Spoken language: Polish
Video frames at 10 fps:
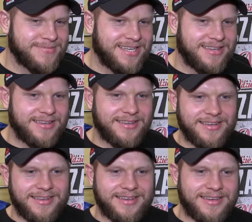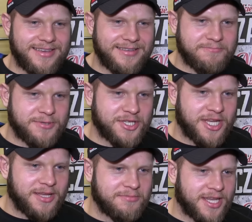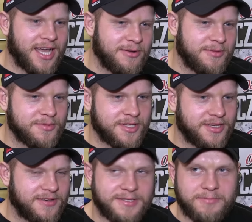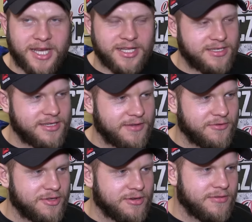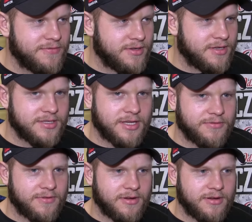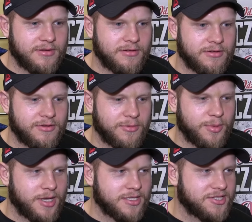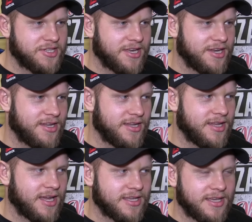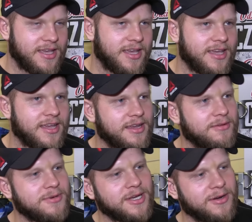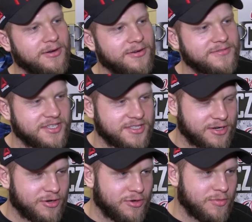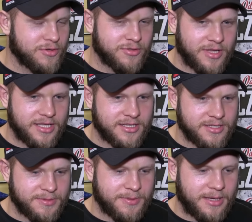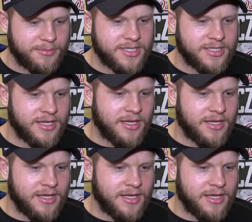E, przyjechałem e, wspierać zawodników e, zarówno klubu S4, jak i mojego wcześniejszego klubu United James Podębic.